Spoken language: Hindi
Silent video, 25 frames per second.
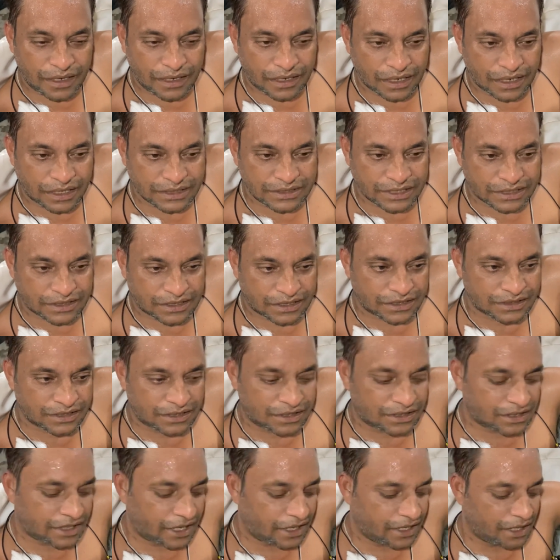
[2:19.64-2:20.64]
नहीं कह सकते
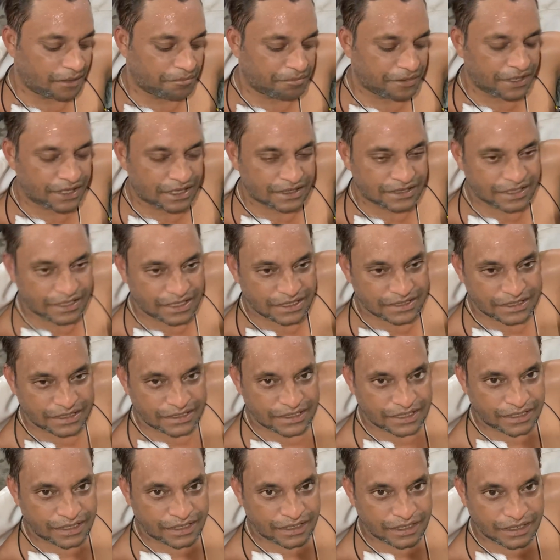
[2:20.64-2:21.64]
सर थेरेपी ऐसी ऐसी
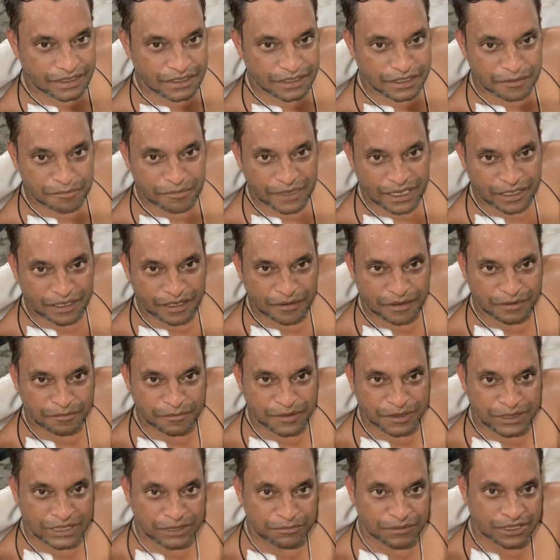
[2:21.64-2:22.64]
दे रहे हैं इन्हें महंगा
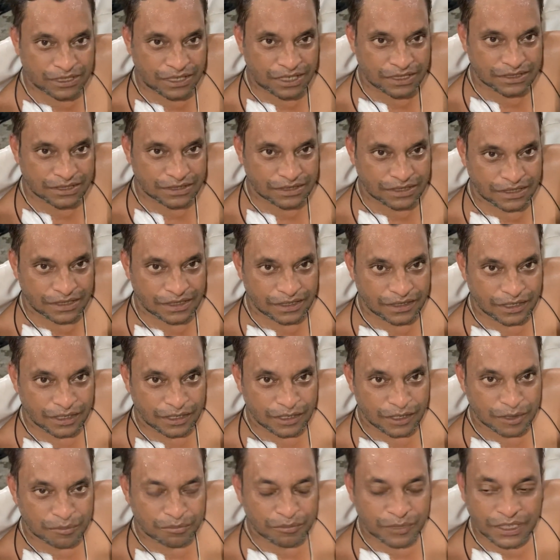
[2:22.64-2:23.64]
भी नहीं बता सकते
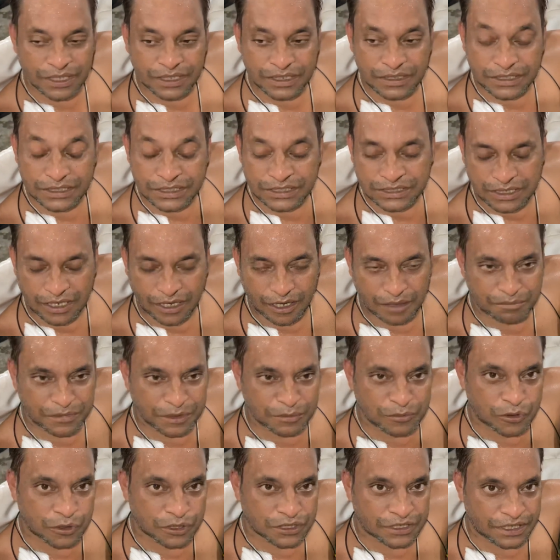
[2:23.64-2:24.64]
मगर स्टाफ भी
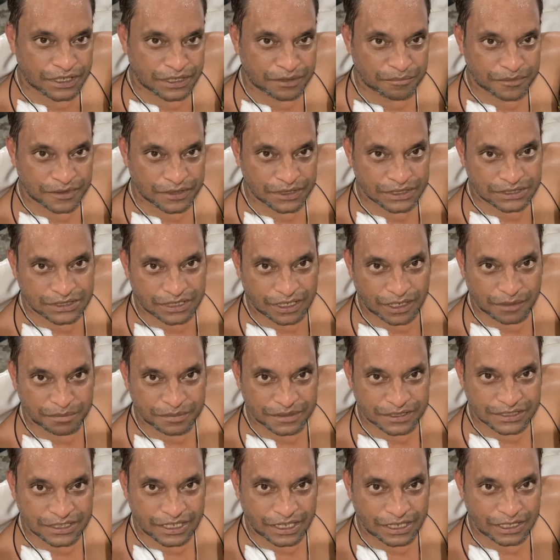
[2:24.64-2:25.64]
बहुत है इनपे स्टाफ
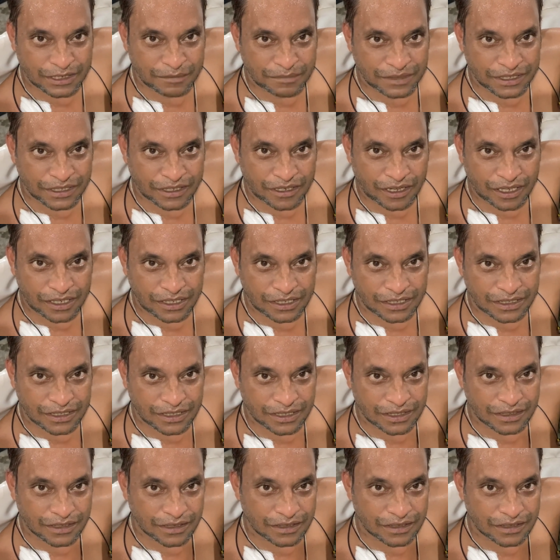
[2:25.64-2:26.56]
की सैलरी भी निकालनी है अगर